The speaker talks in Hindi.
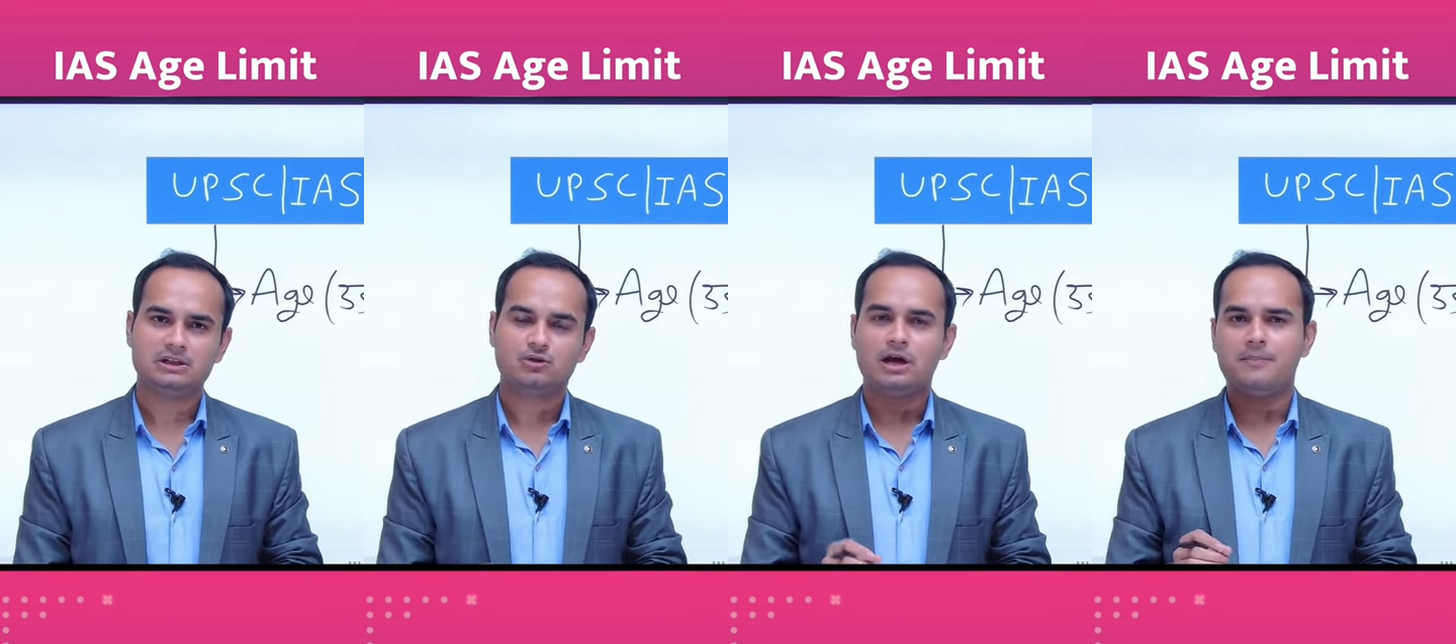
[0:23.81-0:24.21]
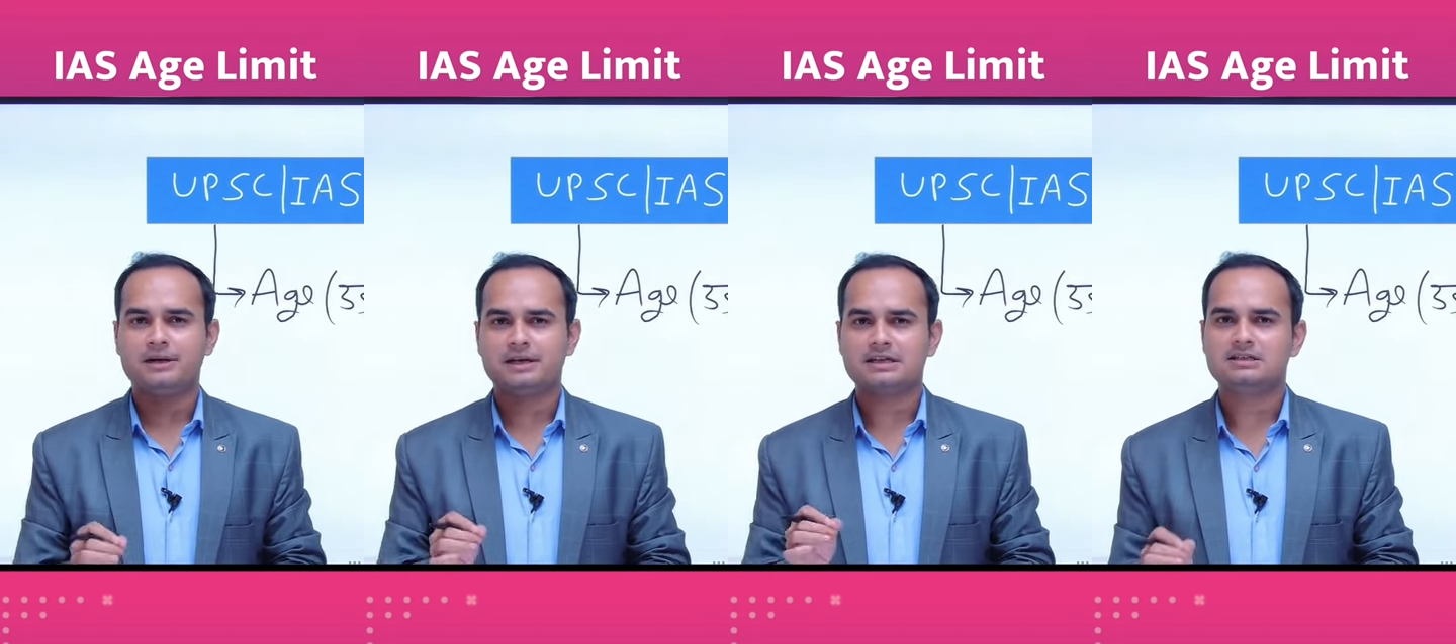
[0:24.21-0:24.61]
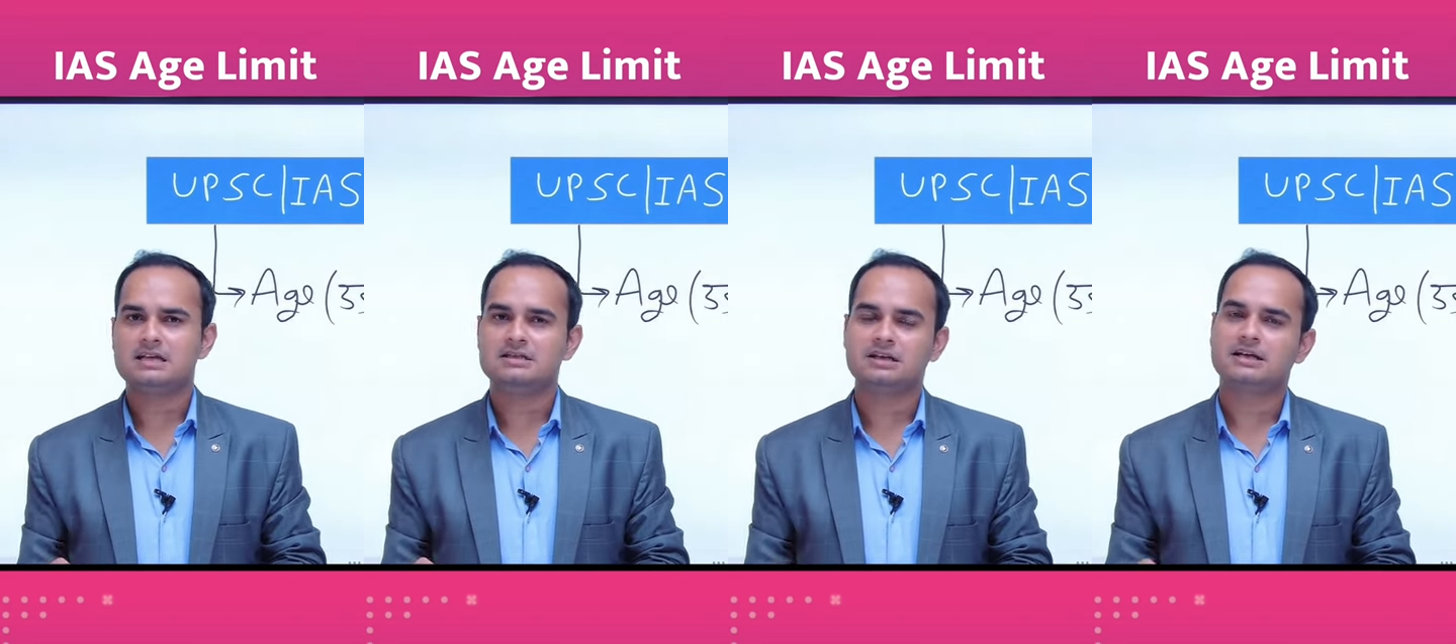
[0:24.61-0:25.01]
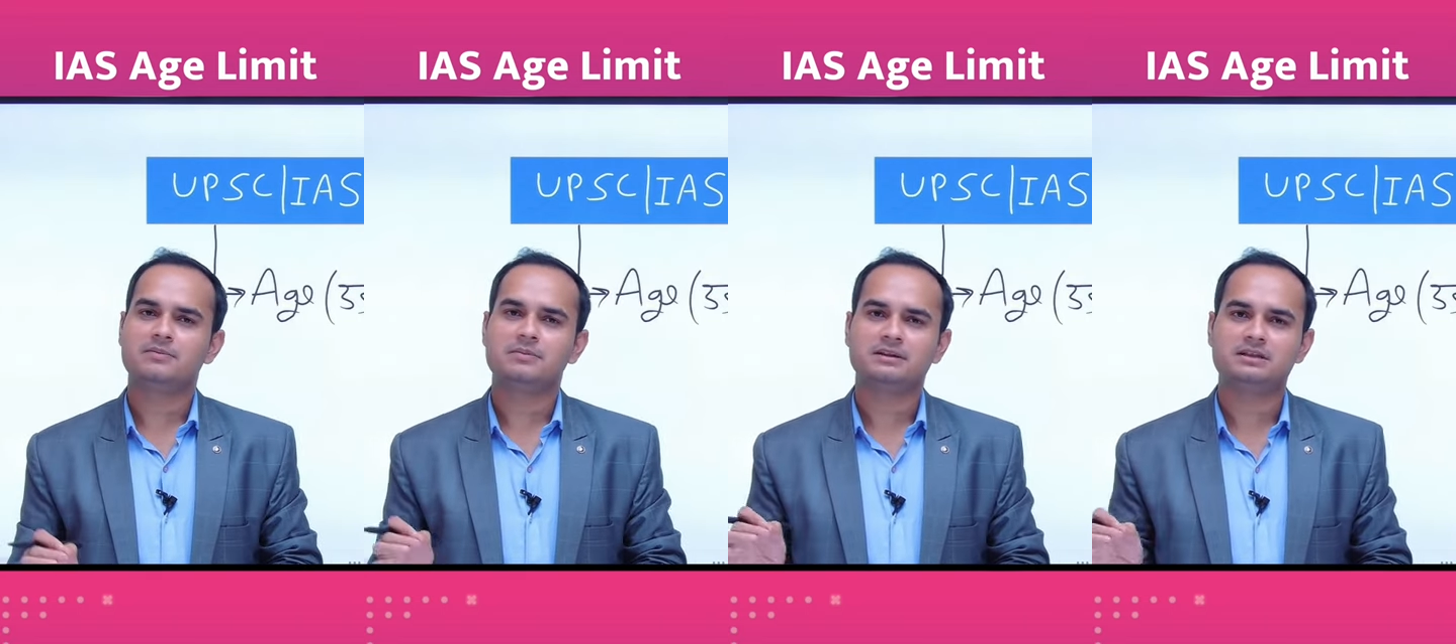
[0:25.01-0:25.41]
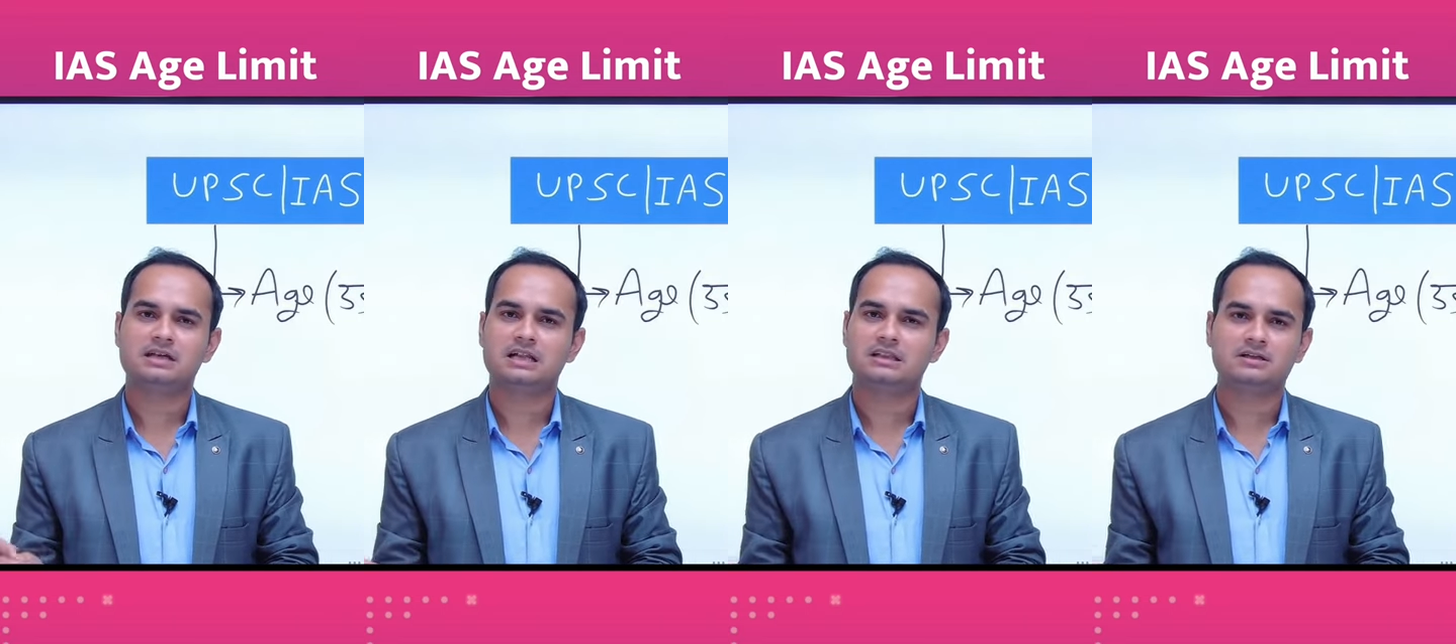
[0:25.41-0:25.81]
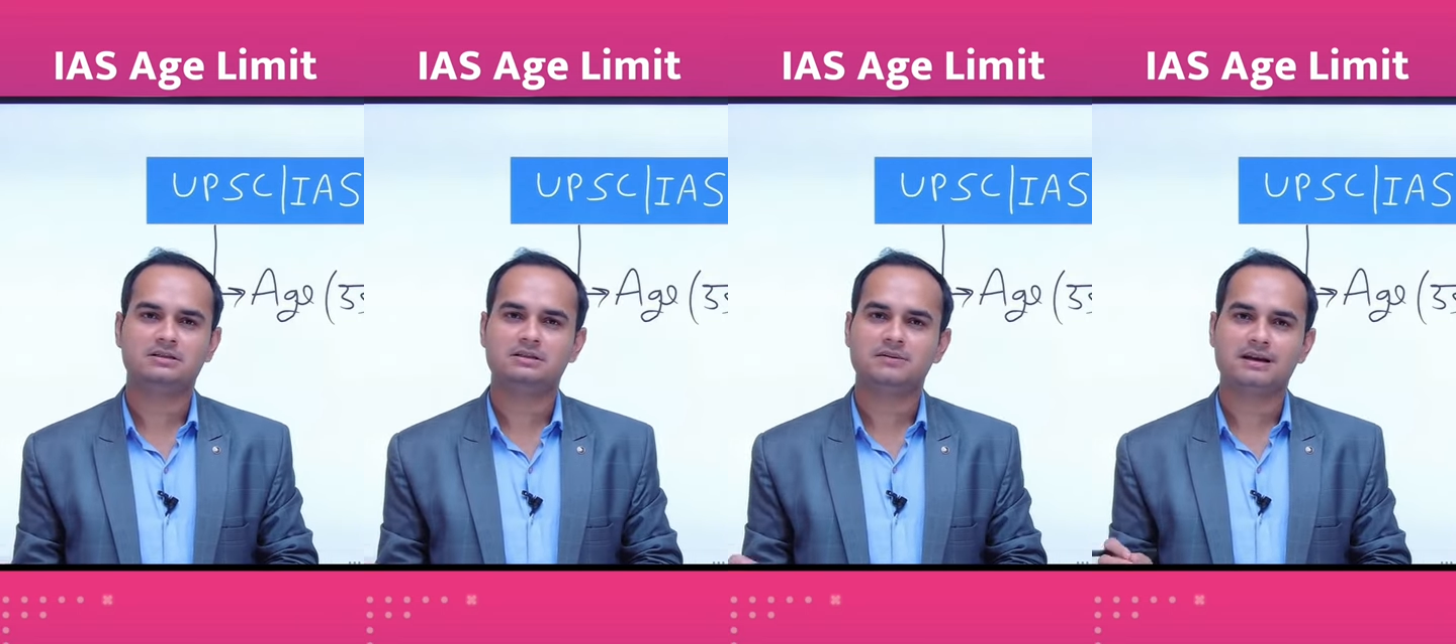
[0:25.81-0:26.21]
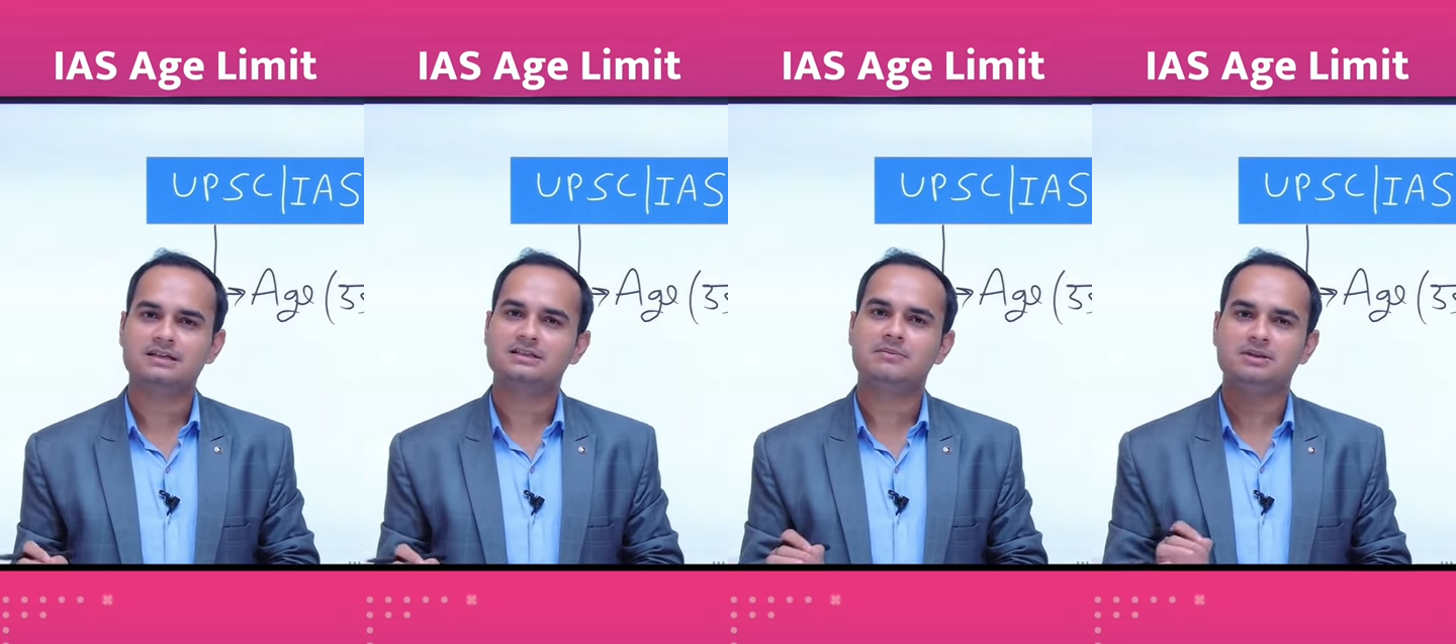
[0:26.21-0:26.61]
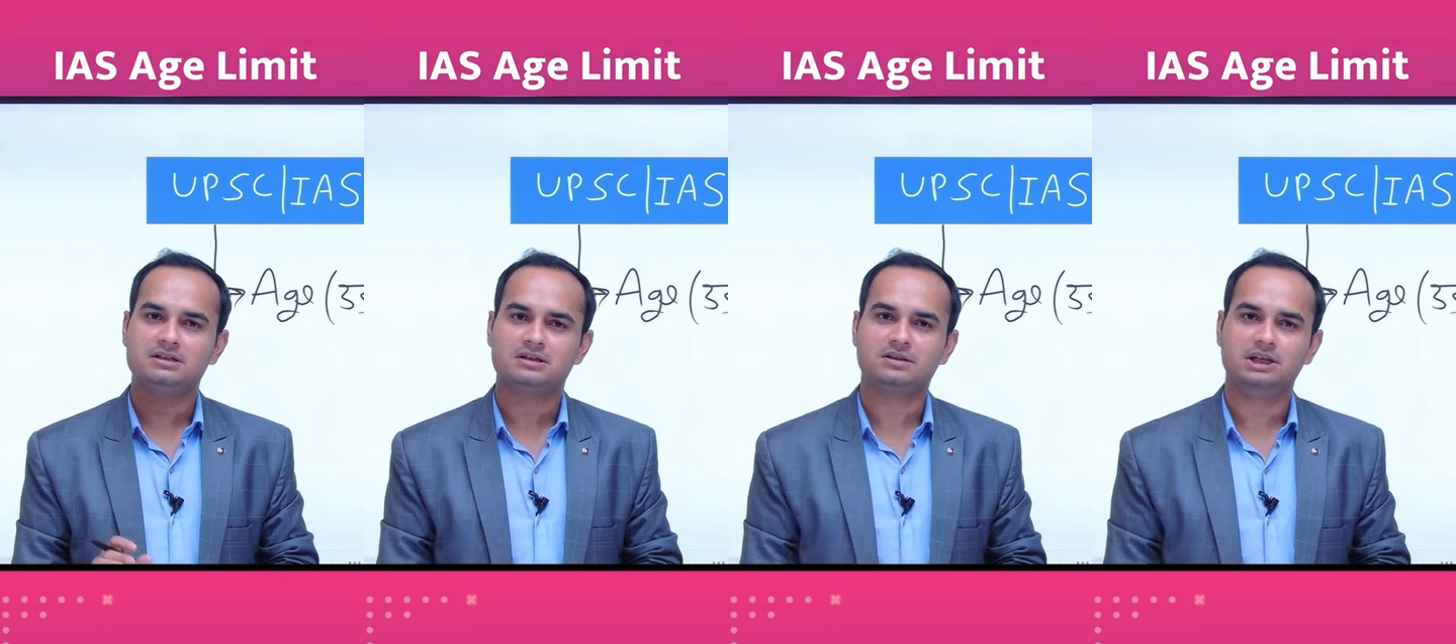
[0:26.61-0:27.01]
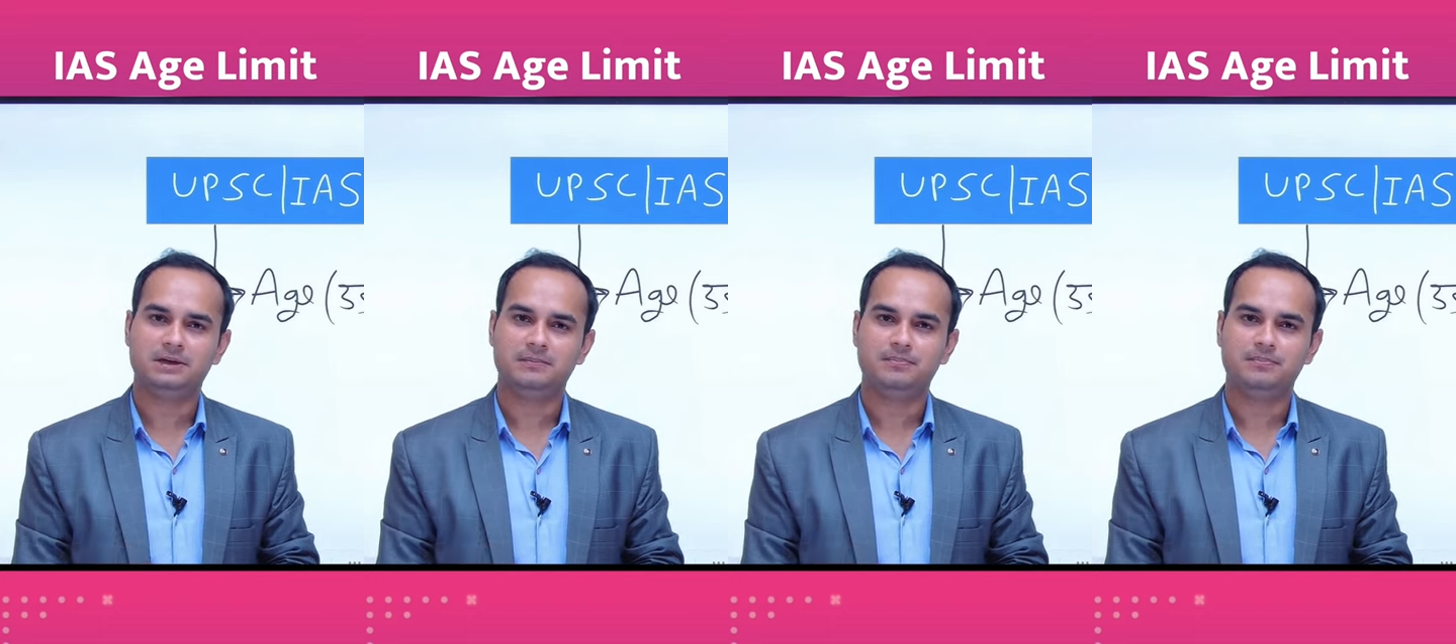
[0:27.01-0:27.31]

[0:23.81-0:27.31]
तो यहाँ पर 21 साल से लेकर 32 साल तक जनरल वाले एग्जाम दे सकते हैं